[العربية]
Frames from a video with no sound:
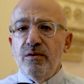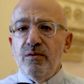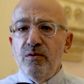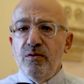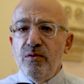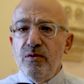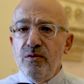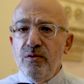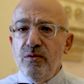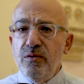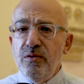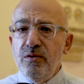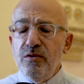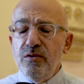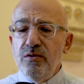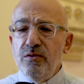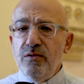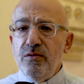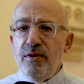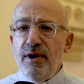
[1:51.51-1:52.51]

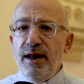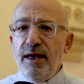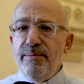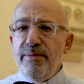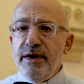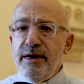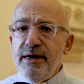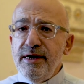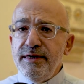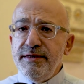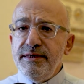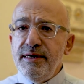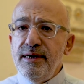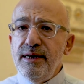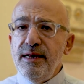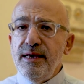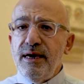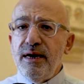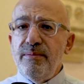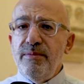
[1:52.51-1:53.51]
والآباء
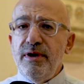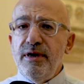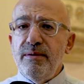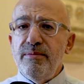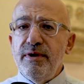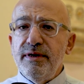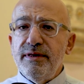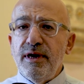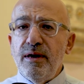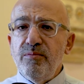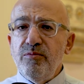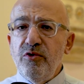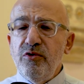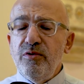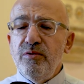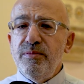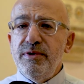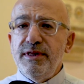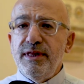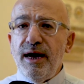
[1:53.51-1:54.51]
الرسالة كمان
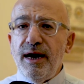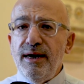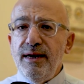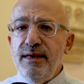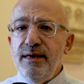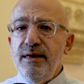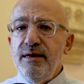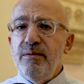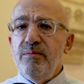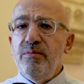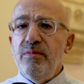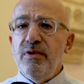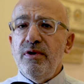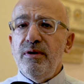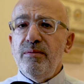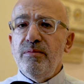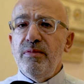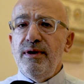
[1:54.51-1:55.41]
بيهتموا بالتعليم